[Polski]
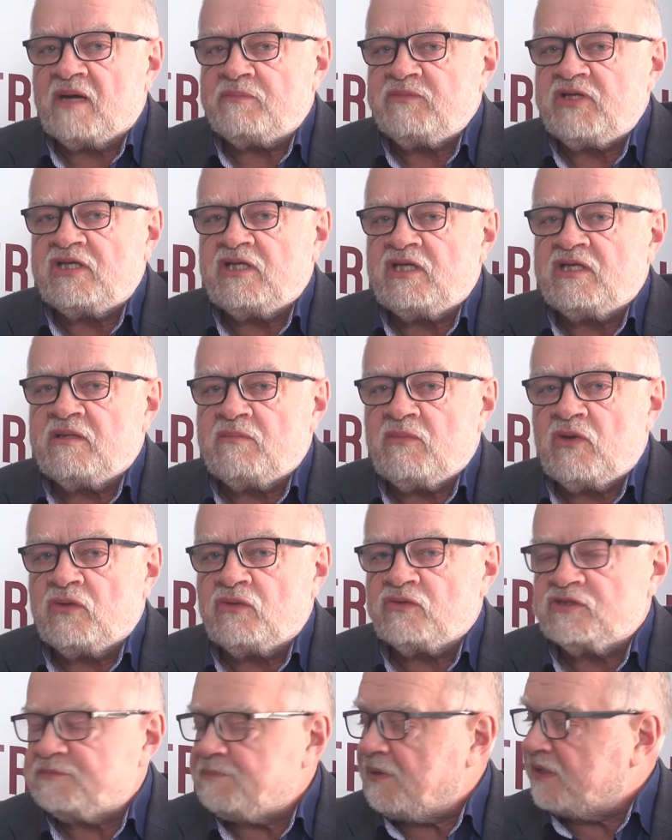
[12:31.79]
kamienie nie
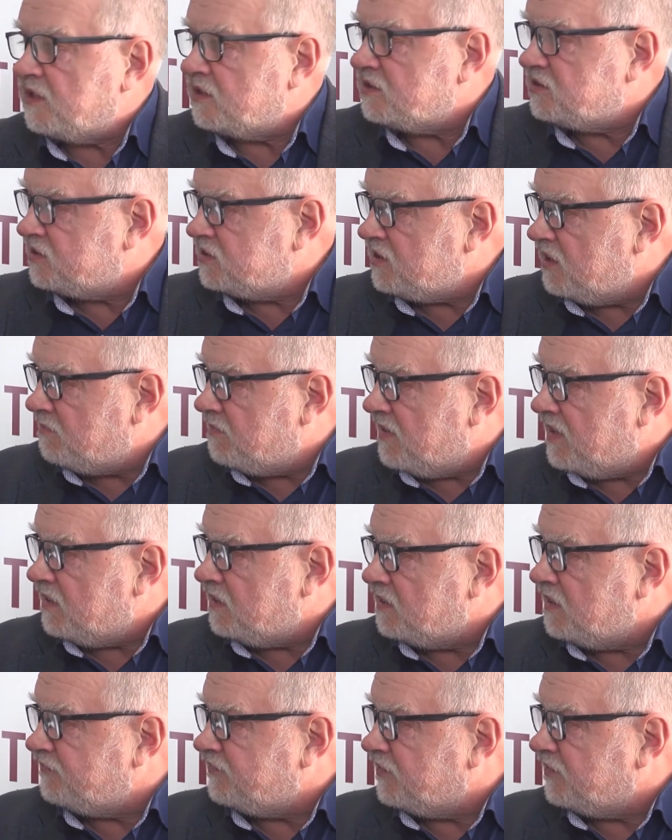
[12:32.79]
mogą spadać z nieba